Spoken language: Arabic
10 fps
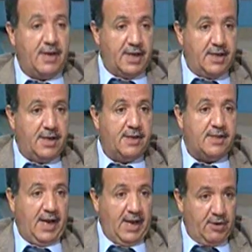
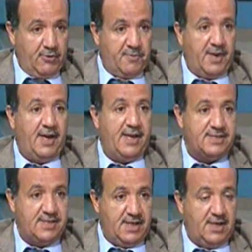كتحالف مع
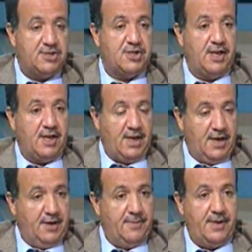هذه الشركة
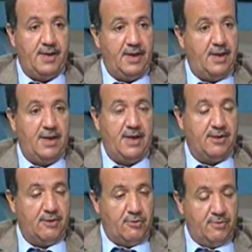الأجنبية اللي
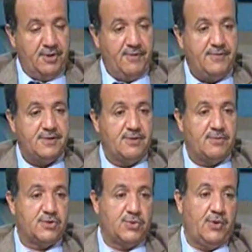هتقوم بتنفيذ
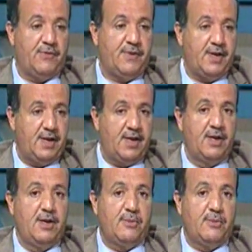المشروع فأنا